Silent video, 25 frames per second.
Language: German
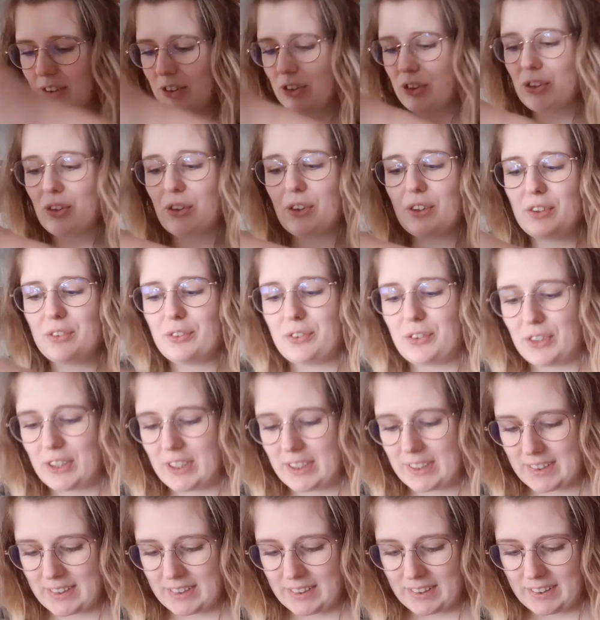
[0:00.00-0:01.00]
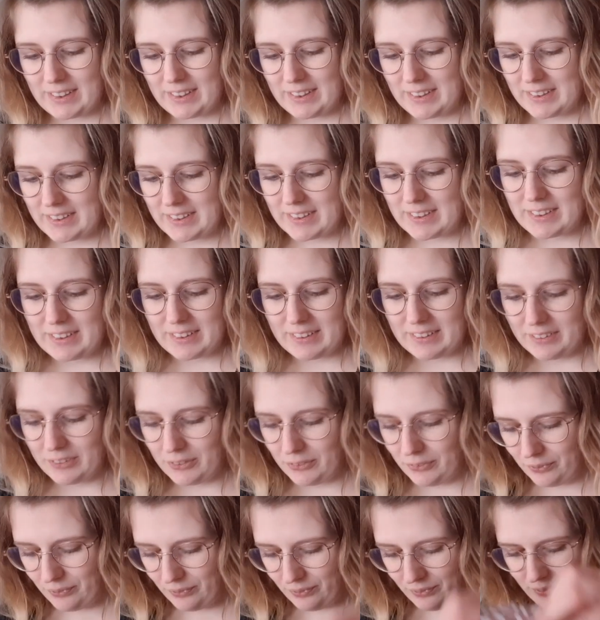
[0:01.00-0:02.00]
Sorry für das Geknistere.
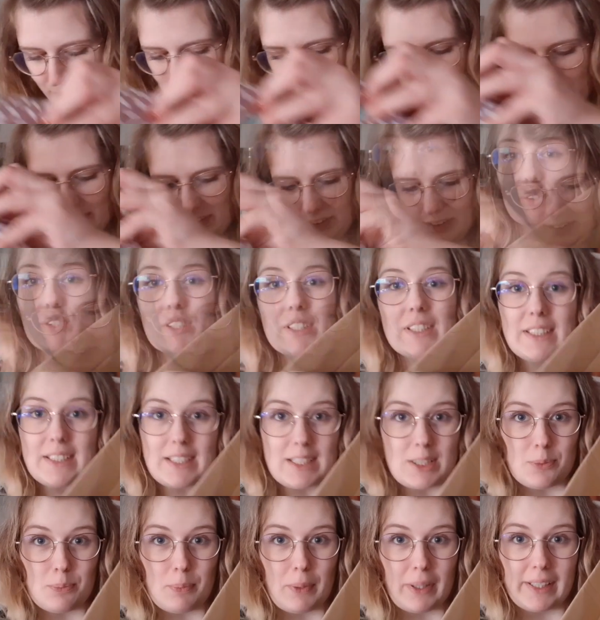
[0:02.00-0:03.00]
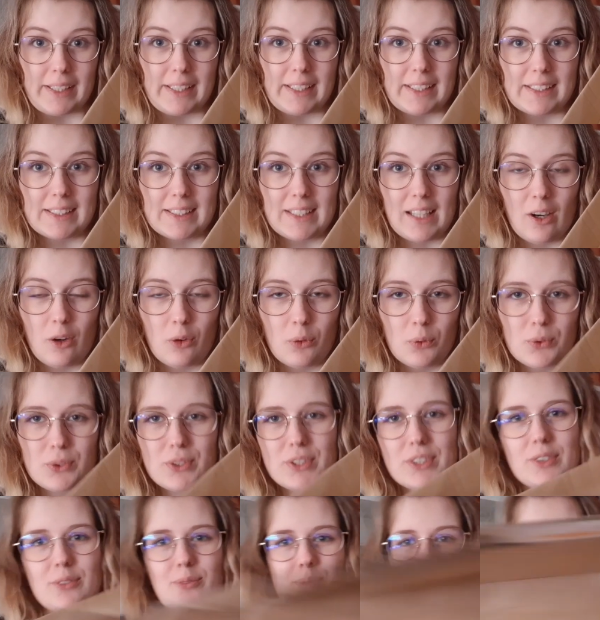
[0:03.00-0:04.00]
So sieht das Paket
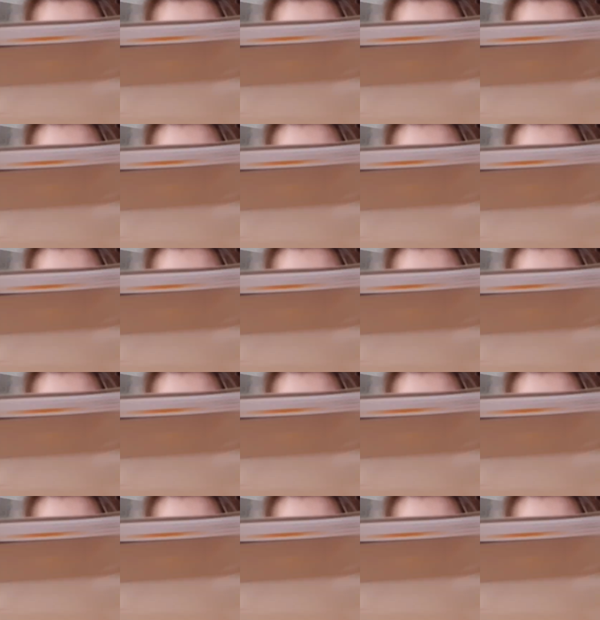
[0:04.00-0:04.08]
aus.